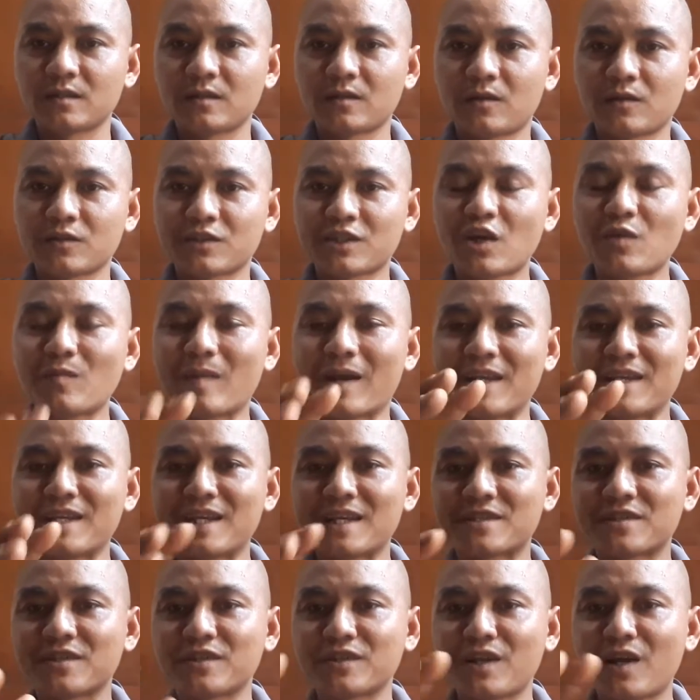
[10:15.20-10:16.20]
còn sáu bảy
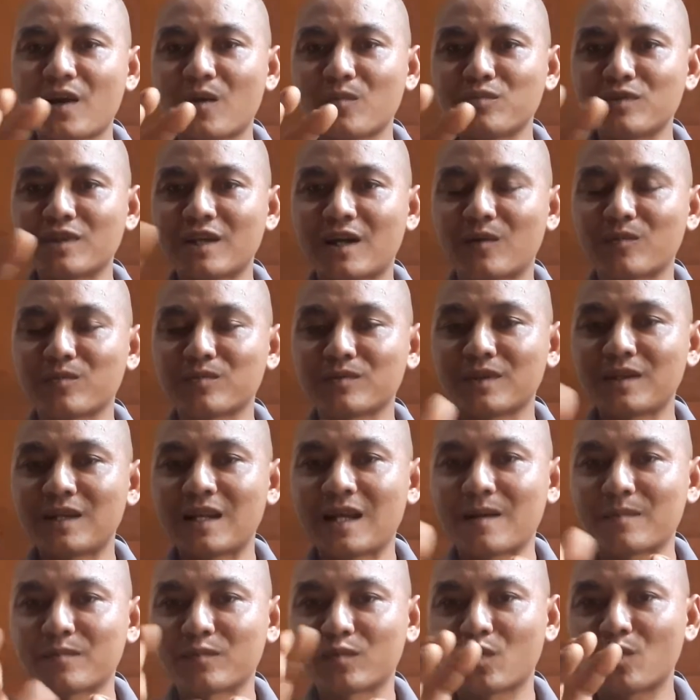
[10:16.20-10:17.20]
ngày xưa nó không rộng nó
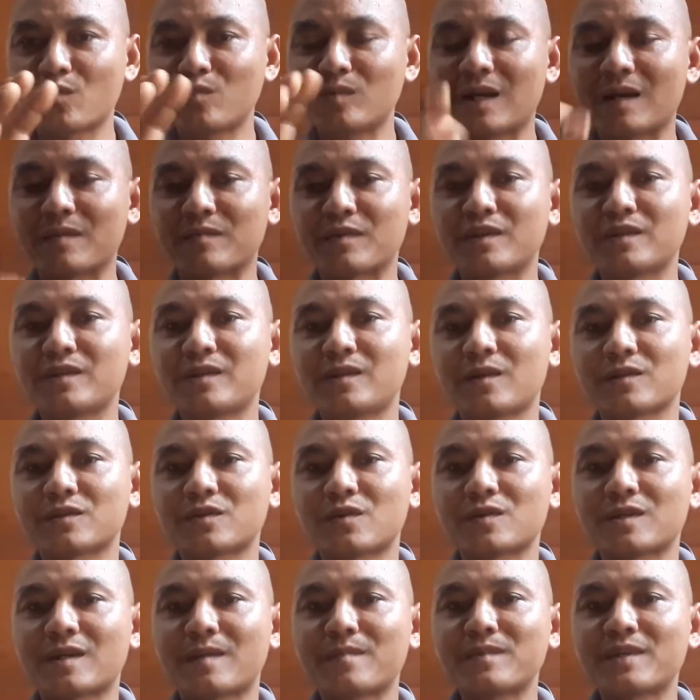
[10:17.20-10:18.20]
làm cũng làm những loại
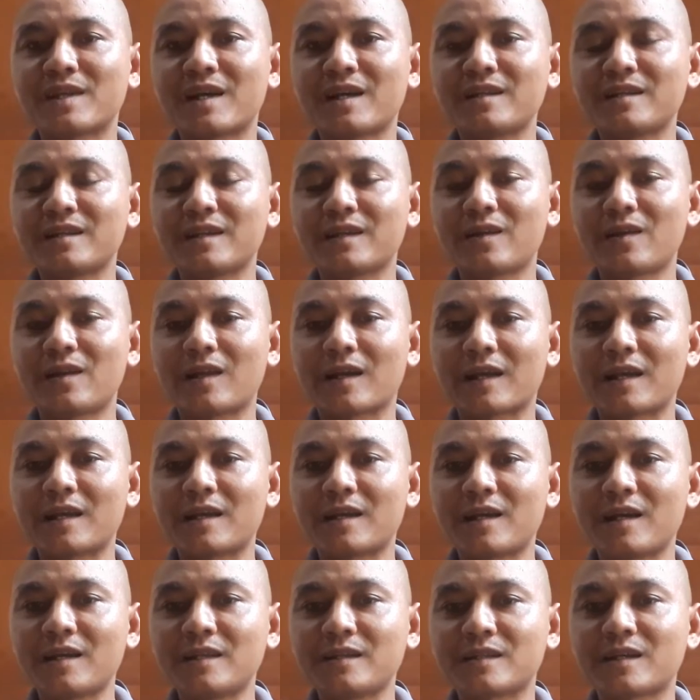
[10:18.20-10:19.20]
sò giảm chấn nó là cái
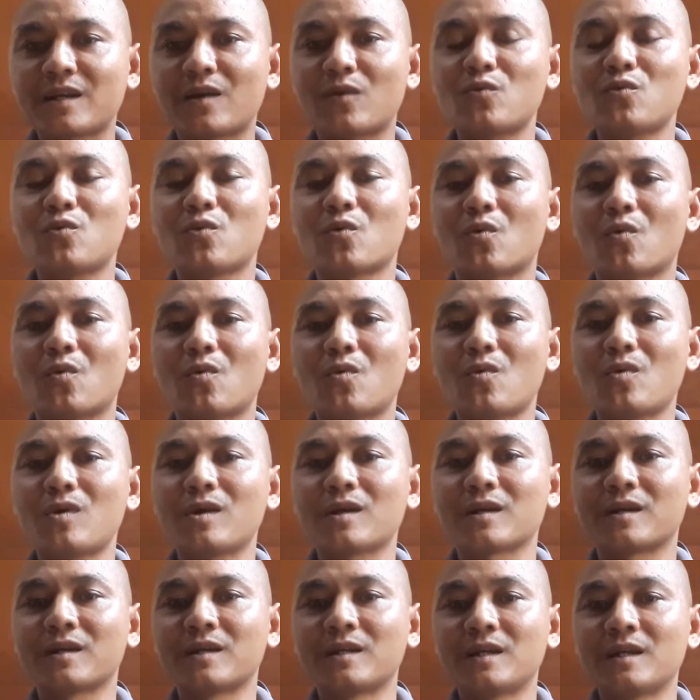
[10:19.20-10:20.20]
kết cấu của
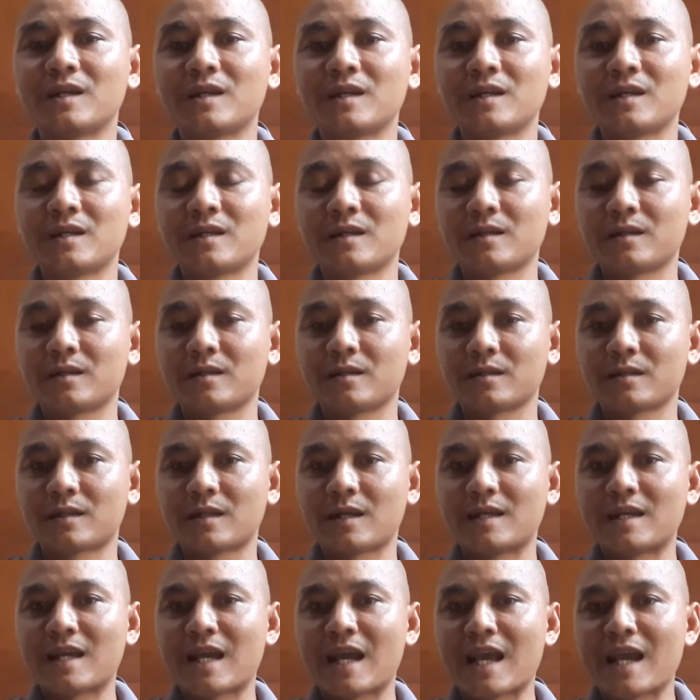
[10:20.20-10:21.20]

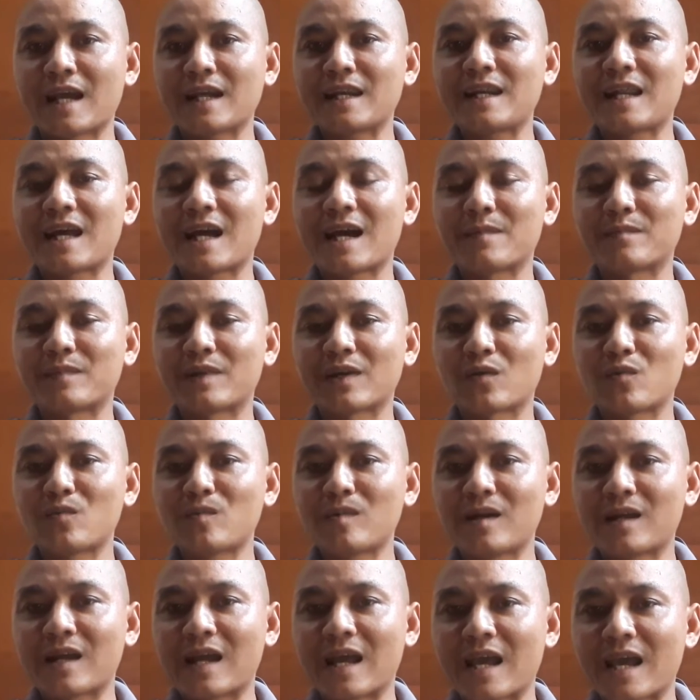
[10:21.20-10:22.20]
thì hãng làm là
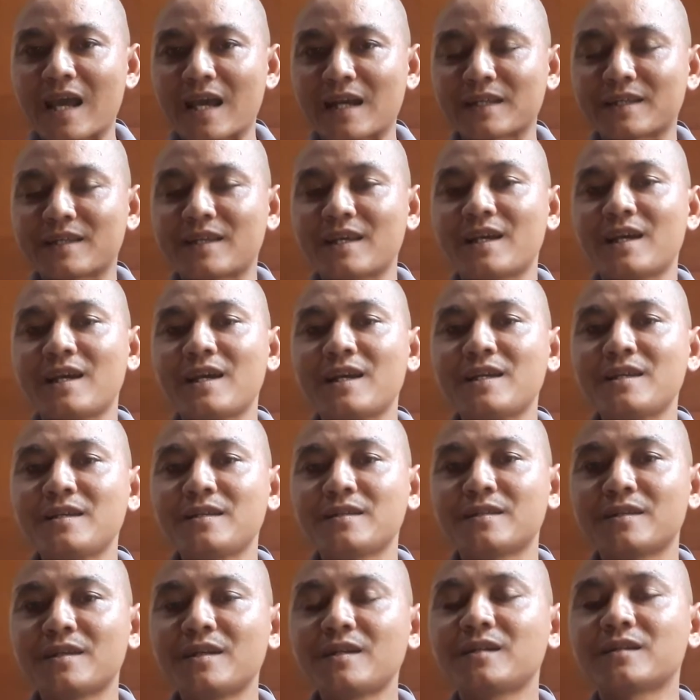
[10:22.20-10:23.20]
cũng hạn chế
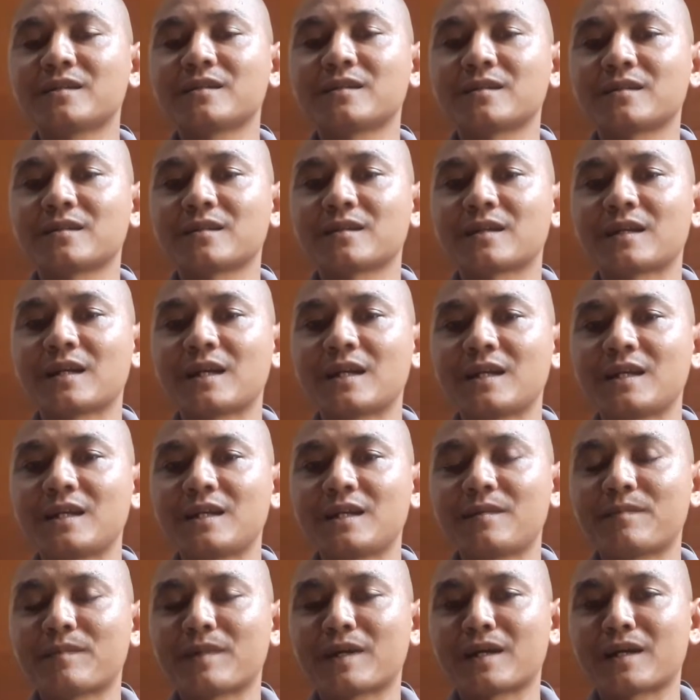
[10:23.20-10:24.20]
nhất
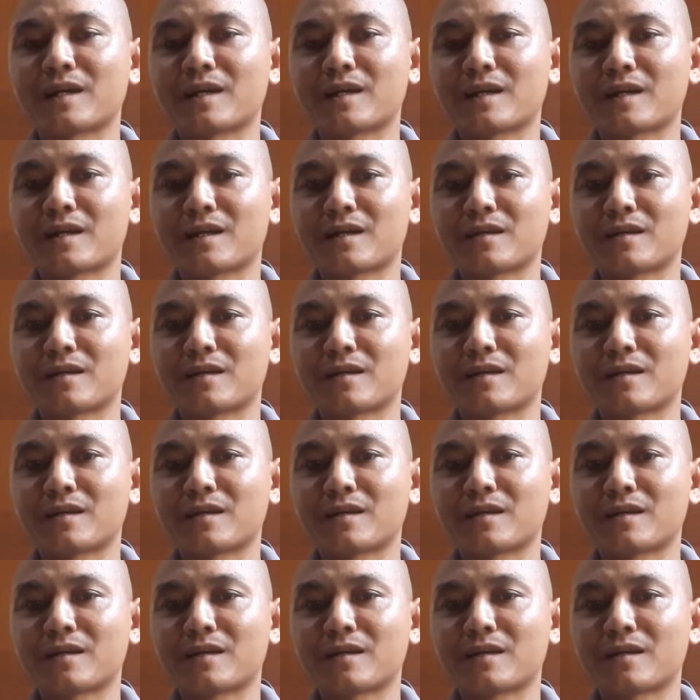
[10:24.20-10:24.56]
cái mà